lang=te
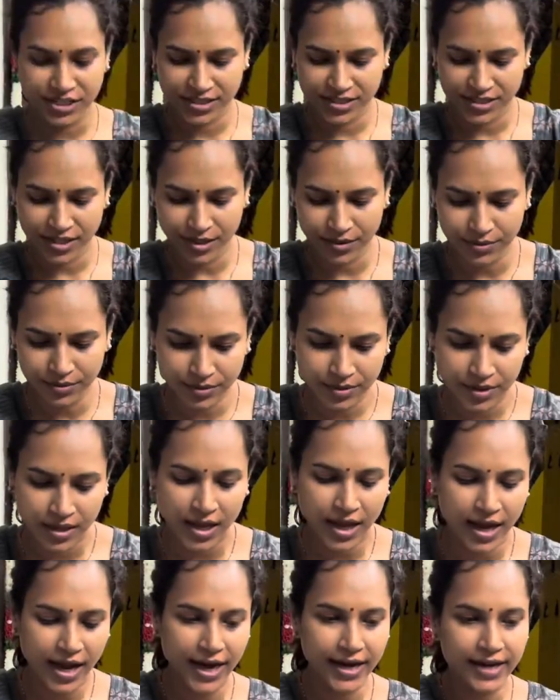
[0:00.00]
చేస్తారు
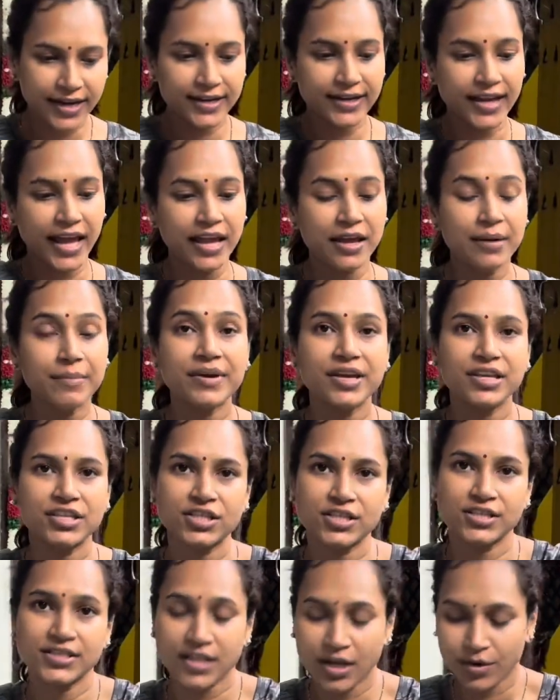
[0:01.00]
అండ్ టైంకి
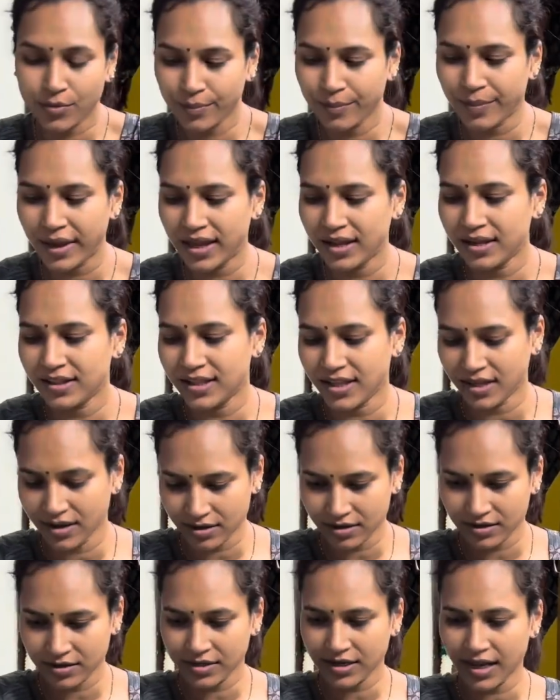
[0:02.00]
ఇచ్చేస్తారు మెయిన్
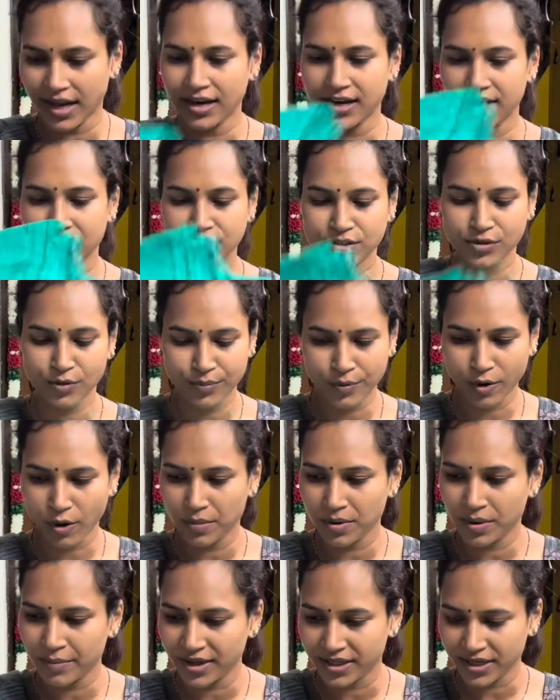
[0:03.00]
థింగ్ టైలర్స్తో
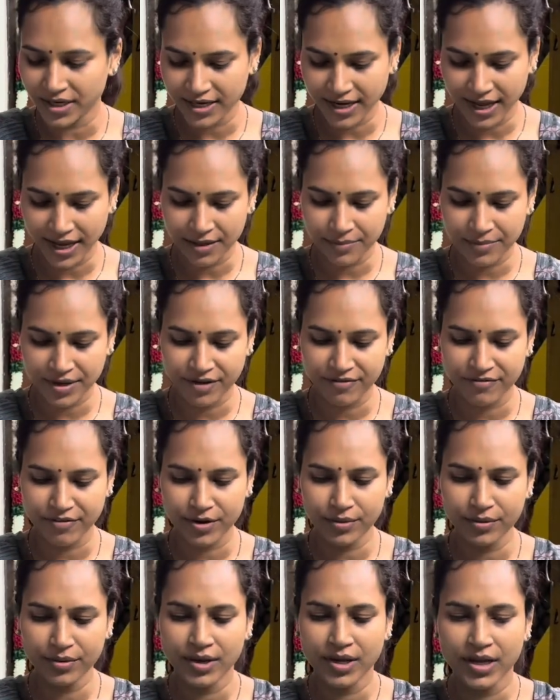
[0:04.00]
ప్రాబ్లం అదే టైంకి
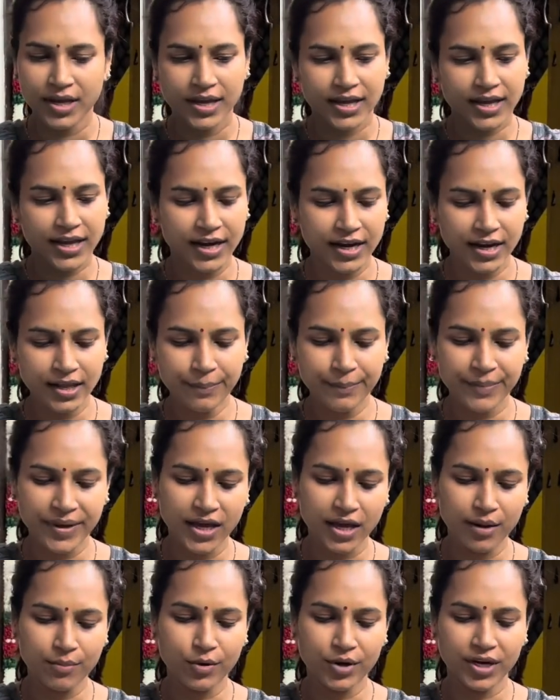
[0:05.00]
ఇవ్వరు కానీ
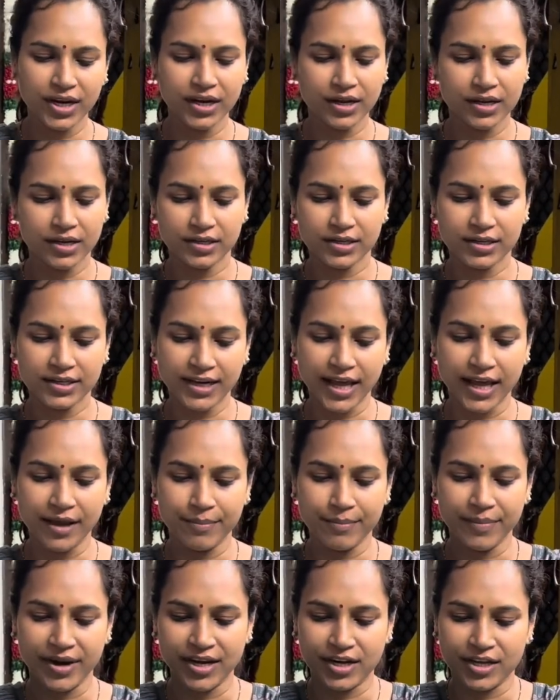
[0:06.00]
పిఆర్ బొటిక్ టైం
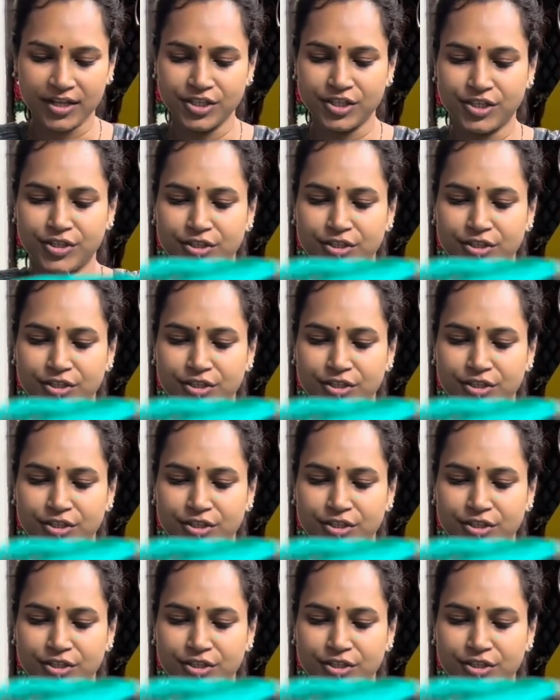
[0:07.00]
మెయింటైన్